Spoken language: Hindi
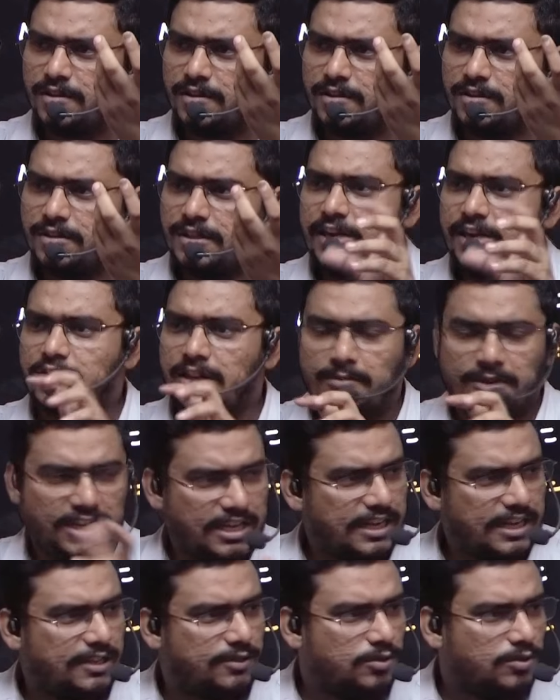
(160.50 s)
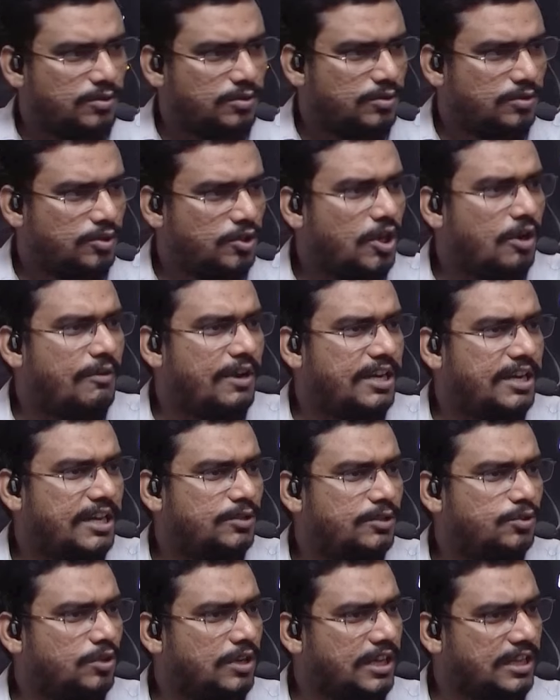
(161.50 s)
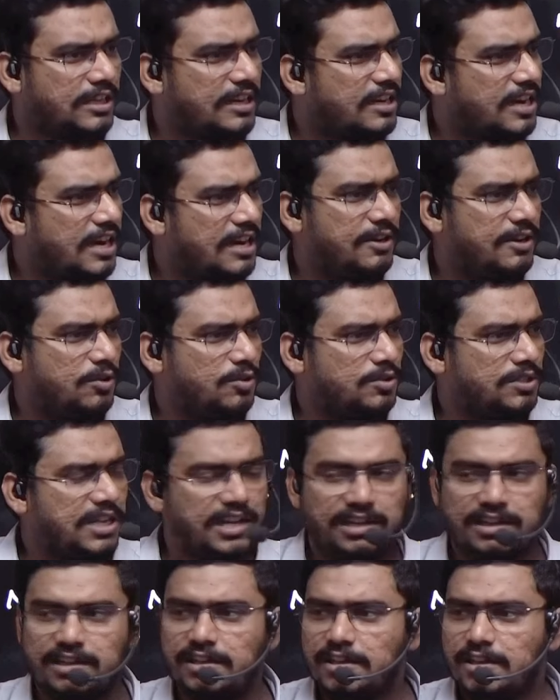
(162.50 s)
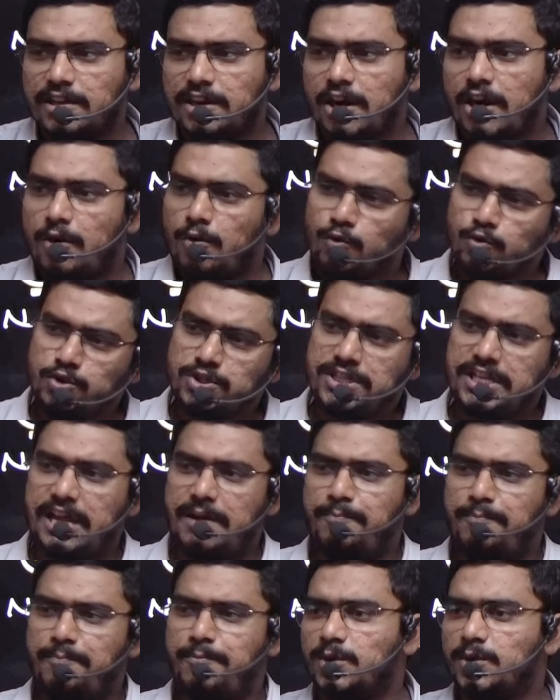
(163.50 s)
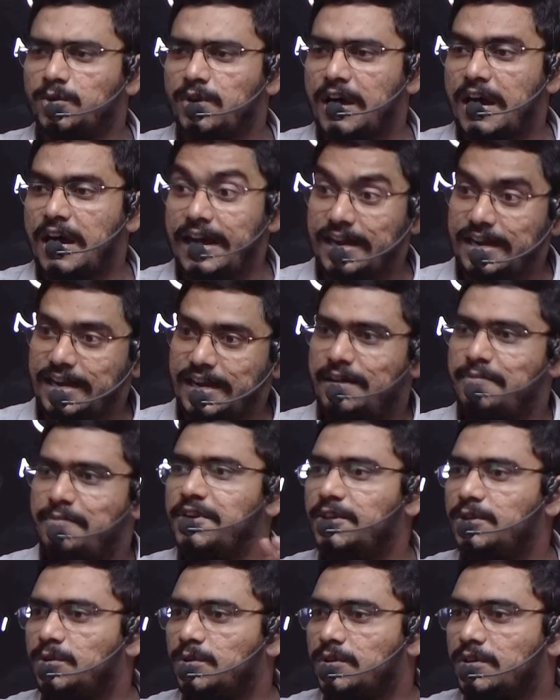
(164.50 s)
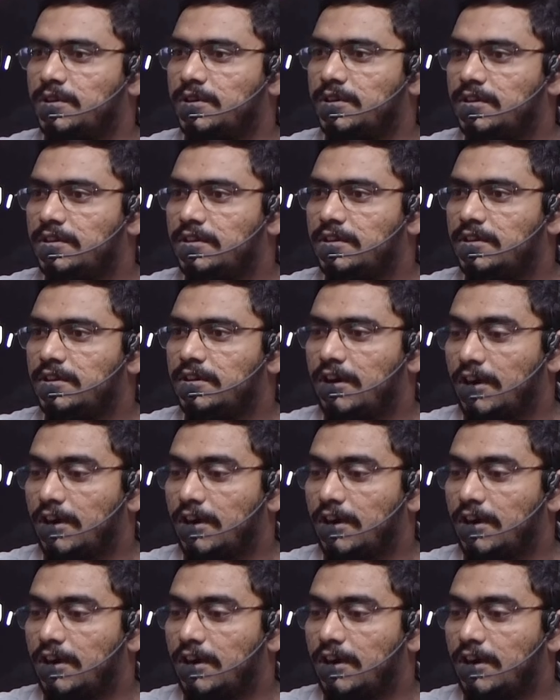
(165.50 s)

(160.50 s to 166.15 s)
या डबल लगा दो नौ वाट का दो को लगा अठारह वाट हो जाएगा और उससे आप पढ़ो आँख खराब नहीं होगा और